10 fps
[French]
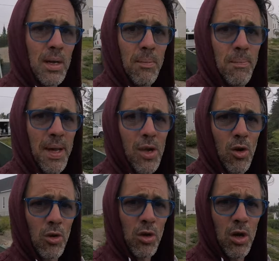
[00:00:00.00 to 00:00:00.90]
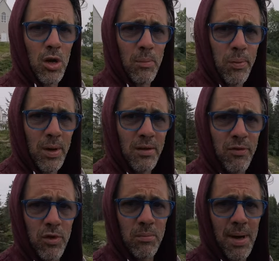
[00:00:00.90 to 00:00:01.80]
Mais qu'on a un point de
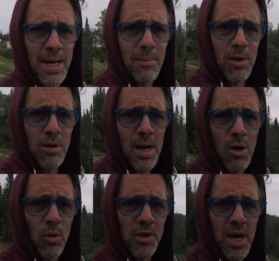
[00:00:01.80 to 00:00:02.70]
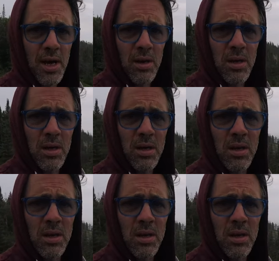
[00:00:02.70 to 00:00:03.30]
vue de même, là, en hauteur,